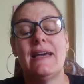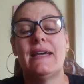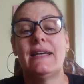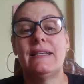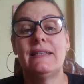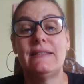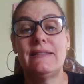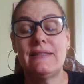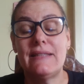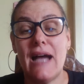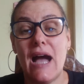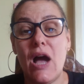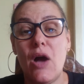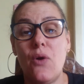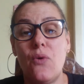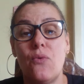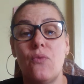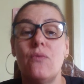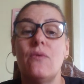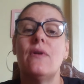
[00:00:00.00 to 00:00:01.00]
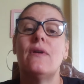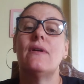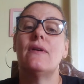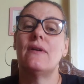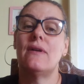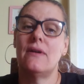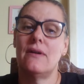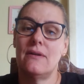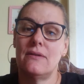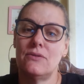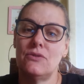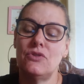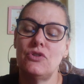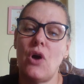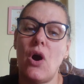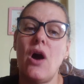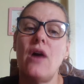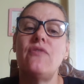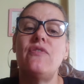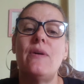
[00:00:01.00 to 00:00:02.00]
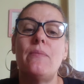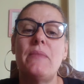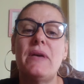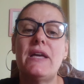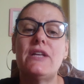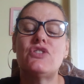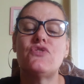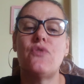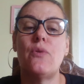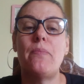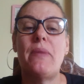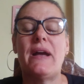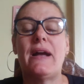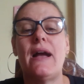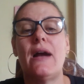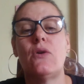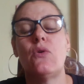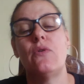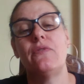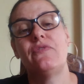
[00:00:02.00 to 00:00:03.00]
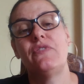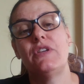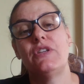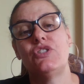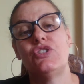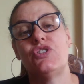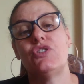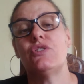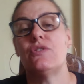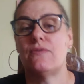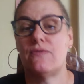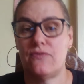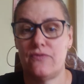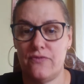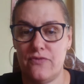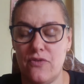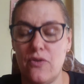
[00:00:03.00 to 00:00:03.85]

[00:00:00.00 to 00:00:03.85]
Então, novamente vou pegar Covid,